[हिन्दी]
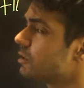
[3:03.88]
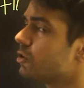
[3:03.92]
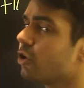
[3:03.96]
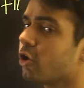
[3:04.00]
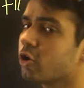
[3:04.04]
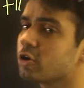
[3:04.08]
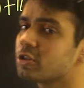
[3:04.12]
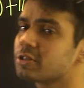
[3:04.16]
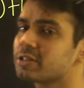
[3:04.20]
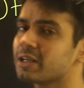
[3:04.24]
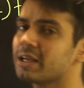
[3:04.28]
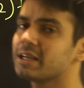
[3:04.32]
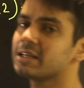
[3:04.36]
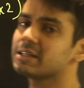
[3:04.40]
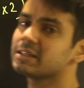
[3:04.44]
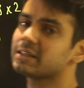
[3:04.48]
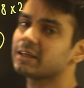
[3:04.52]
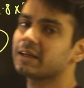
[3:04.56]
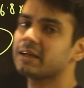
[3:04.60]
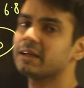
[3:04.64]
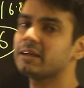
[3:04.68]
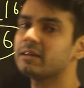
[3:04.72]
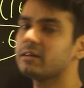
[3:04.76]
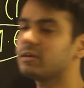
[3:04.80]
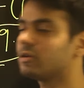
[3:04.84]
का लॉट साइज
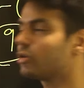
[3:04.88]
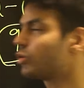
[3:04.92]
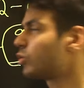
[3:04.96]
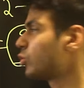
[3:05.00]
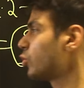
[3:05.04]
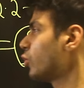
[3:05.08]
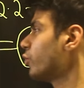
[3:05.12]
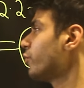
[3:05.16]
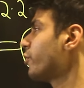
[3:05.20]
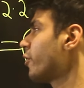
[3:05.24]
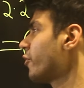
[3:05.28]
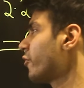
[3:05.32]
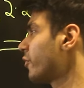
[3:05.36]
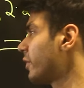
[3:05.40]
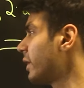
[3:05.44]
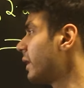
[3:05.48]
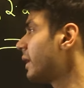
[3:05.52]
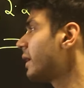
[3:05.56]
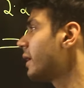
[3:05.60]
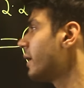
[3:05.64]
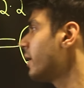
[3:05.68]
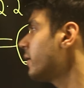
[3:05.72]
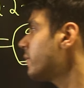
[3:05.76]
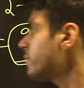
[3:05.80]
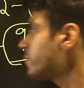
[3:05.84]
है टू
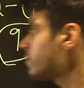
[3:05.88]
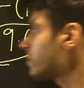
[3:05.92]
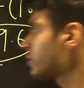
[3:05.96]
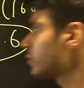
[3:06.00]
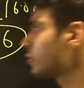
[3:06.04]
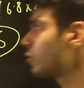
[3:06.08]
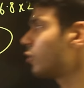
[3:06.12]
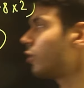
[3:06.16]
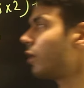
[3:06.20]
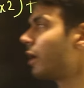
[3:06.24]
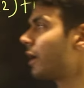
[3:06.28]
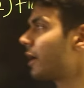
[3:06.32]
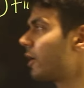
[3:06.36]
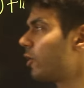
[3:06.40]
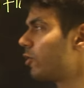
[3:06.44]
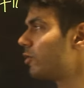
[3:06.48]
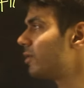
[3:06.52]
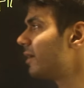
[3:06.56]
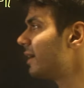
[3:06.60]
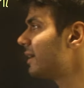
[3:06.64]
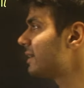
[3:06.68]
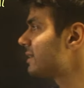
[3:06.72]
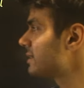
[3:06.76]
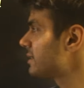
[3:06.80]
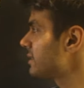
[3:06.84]
फिफ्टी का तो
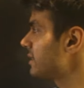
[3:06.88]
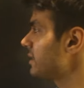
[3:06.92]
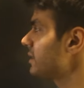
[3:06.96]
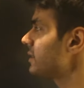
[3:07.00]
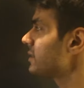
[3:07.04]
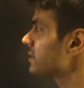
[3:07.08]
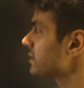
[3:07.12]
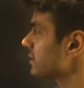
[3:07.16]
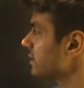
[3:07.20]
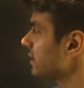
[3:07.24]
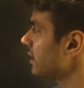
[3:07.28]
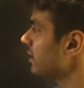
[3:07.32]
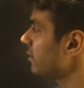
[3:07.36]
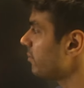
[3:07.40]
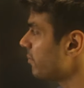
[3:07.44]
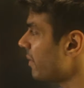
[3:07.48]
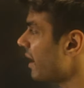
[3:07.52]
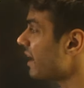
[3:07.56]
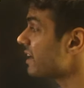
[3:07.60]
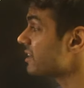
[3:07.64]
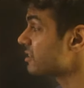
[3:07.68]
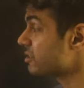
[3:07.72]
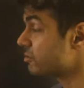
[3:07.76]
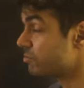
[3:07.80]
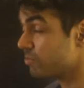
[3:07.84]
अराउंड लेट से इसका
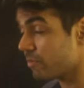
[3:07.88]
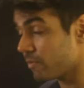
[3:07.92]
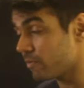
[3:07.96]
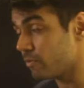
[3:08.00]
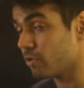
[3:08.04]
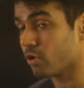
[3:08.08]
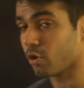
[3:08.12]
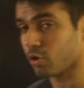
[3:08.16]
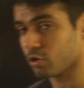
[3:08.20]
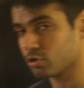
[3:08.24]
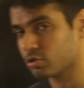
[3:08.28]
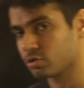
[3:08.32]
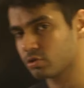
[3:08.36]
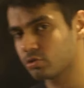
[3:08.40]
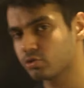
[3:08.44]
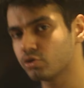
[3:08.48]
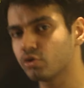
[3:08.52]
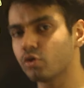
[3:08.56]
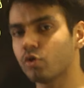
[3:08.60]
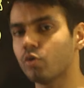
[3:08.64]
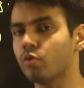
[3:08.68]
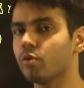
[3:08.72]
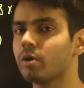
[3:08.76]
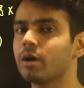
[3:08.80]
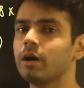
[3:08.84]
मैक्सिमम लॉस
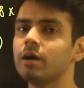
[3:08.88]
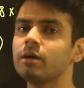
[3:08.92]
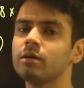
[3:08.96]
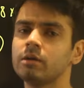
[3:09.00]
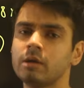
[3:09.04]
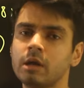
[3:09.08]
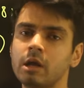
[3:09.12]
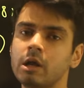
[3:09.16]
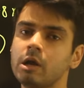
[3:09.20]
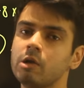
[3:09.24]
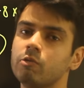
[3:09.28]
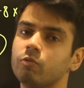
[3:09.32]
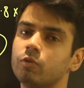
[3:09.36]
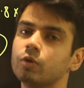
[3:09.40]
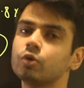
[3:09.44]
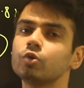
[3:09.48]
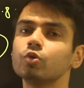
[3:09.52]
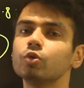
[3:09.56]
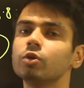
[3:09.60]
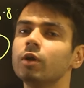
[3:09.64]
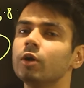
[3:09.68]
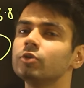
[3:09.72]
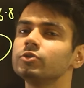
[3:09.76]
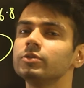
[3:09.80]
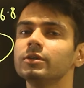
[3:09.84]
जो होगा वो
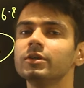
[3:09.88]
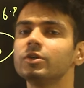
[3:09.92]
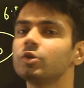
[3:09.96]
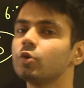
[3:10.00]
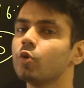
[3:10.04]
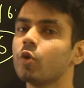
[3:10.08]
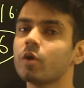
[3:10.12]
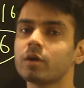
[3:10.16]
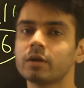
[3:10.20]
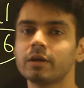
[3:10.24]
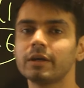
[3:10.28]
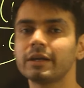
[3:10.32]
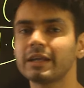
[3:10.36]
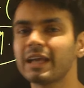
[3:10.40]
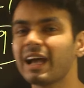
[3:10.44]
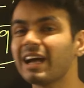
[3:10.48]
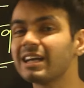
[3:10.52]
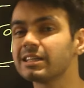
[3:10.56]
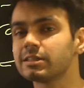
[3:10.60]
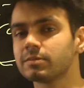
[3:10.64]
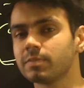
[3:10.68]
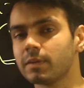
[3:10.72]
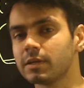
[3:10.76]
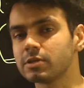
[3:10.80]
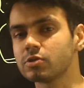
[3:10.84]
टू थाउजेंड टू हंड्रेड के
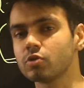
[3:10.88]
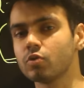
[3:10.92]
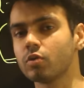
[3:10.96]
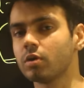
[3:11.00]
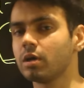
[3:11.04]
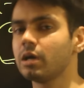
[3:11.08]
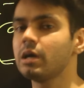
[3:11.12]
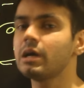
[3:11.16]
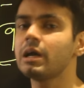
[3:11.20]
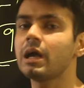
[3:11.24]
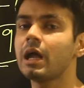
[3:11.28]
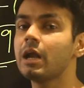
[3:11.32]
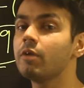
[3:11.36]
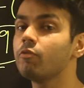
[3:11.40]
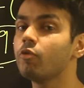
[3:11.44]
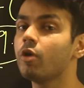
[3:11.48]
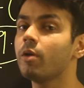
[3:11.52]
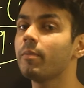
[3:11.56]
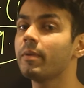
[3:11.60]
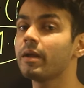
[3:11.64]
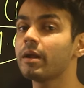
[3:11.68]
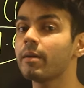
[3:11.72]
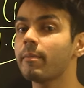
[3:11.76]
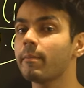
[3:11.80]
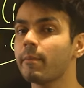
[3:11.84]
आसपास होगा एंड वो
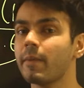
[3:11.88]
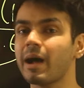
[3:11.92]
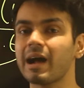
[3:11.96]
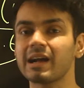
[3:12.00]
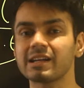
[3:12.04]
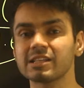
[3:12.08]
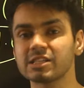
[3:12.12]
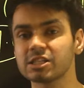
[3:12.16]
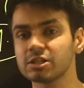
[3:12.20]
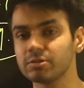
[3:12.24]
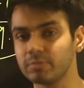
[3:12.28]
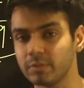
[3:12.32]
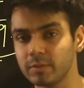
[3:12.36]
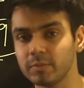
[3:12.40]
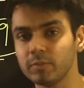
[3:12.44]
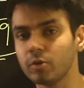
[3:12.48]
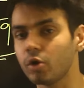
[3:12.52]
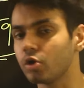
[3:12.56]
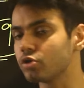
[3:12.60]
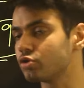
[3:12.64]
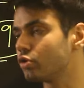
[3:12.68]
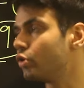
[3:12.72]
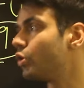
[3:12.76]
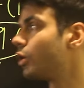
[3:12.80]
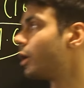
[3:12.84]
हमारा मैक्सिमम
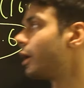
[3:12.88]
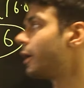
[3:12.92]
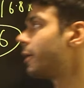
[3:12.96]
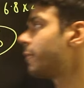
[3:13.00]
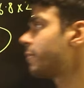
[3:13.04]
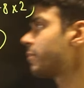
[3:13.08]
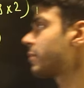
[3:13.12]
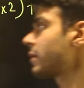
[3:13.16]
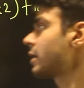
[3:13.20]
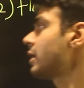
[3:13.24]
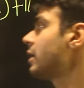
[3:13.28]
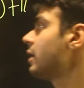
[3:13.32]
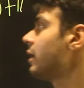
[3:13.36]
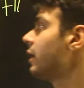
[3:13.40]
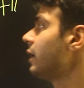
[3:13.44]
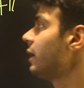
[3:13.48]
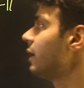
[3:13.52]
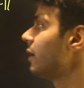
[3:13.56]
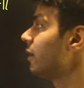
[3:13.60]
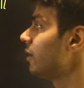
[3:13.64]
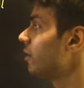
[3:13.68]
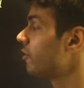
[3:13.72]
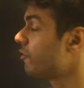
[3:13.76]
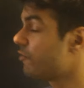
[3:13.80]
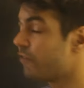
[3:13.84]
लॉस होगा
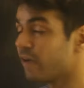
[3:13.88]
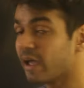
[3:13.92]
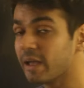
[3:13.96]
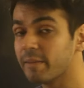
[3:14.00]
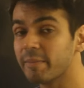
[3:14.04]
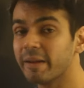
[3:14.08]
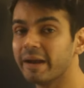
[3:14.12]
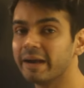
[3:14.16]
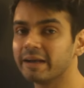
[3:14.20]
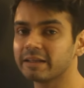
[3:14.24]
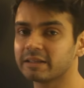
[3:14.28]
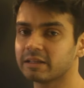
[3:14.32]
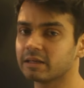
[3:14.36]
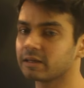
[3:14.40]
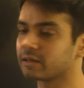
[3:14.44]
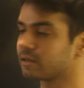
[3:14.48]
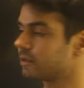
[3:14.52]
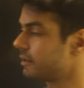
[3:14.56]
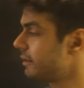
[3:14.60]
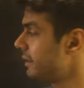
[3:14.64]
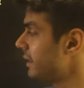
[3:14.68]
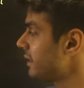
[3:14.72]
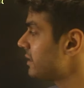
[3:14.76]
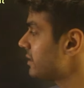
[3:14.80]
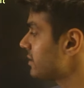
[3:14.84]
फेब एंड
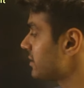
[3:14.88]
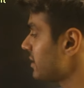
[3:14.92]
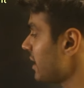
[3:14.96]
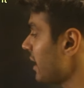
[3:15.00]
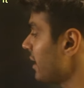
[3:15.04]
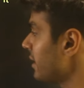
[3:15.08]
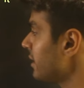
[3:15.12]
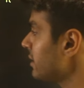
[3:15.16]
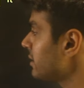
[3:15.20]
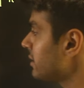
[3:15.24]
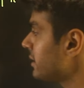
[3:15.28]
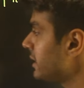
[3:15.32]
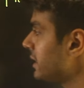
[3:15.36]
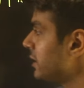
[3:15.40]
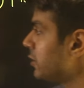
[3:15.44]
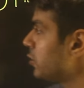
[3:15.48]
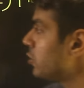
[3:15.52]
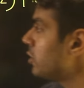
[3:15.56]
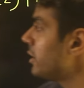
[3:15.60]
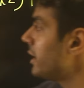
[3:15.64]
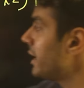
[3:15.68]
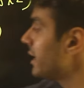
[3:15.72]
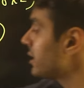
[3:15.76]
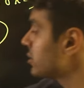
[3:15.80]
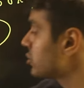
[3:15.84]
तक ये सारे
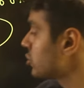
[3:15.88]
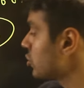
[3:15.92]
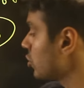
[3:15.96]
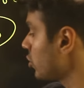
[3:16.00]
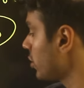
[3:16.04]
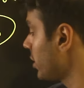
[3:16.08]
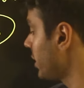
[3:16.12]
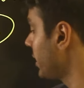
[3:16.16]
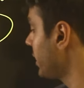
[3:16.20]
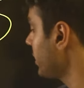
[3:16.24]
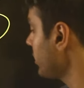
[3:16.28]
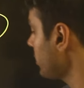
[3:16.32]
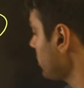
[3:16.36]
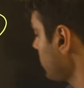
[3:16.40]
तीनों लेग्स जो है